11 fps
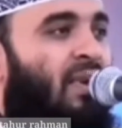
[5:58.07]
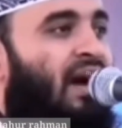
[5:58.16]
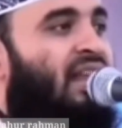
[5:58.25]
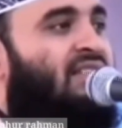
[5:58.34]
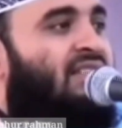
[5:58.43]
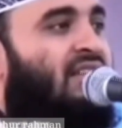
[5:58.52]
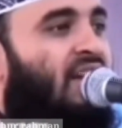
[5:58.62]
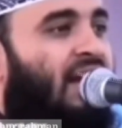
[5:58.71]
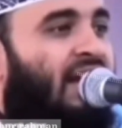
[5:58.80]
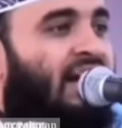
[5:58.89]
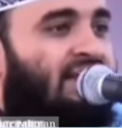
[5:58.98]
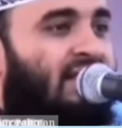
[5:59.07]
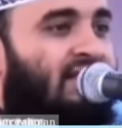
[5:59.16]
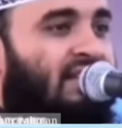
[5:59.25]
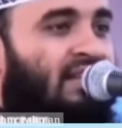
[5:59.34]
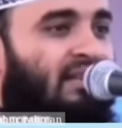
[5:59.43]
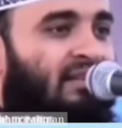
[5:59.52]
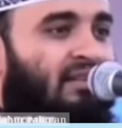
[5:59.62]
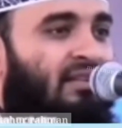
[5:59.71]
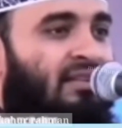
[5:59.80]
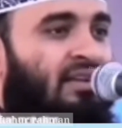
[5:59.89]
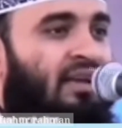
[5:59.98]
বাংলাদেশে কয়টা গাছ আছে
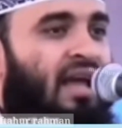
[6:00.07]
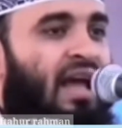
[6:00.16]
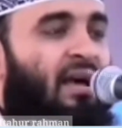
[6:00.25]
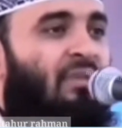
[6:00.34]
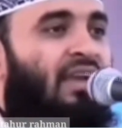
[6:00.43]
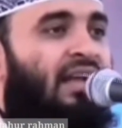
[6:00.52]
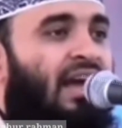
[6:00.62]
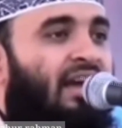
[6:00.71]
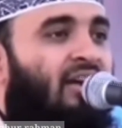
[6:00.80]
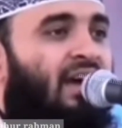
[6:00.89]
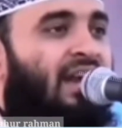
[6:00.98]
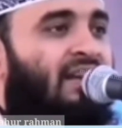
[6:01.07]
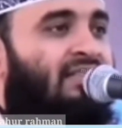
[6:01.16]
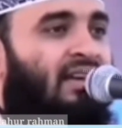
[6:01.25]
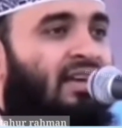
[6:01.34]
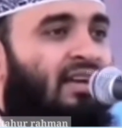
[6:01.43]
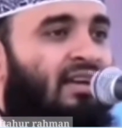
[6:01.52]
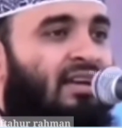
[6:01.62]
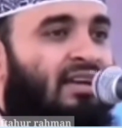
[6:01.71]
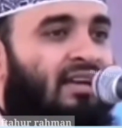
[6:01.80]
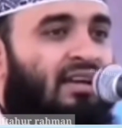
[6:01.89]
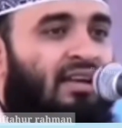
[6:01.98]
আমেরিকায় কয়টা আছে
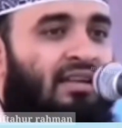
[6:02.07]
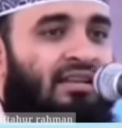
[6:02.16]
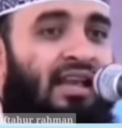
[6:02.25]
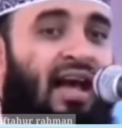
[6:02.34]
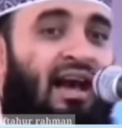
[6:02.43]
তাহলে